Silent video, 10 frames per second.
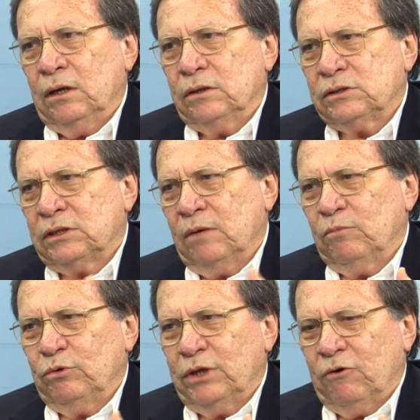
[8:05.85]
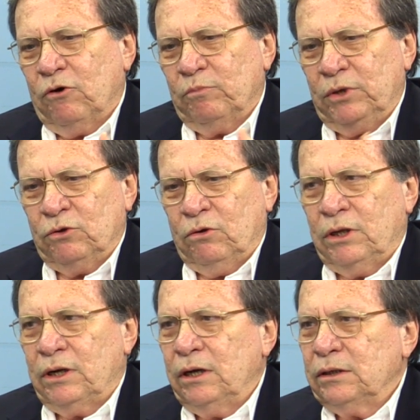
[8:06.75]
İstanbul'da 10 bin
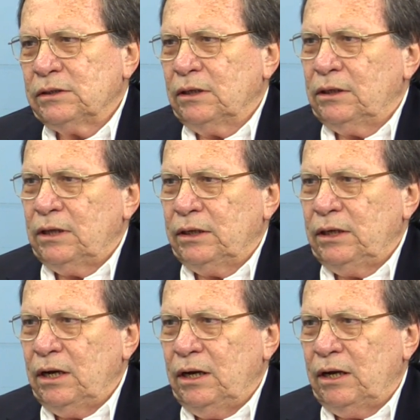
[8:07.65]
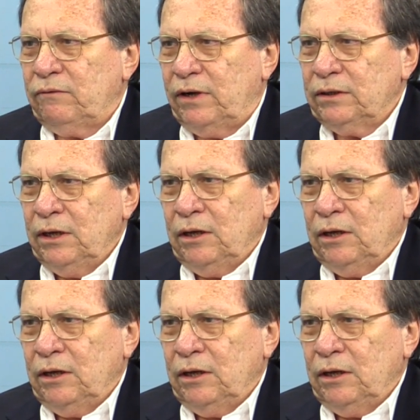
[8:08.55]
dolara satılan yerler var.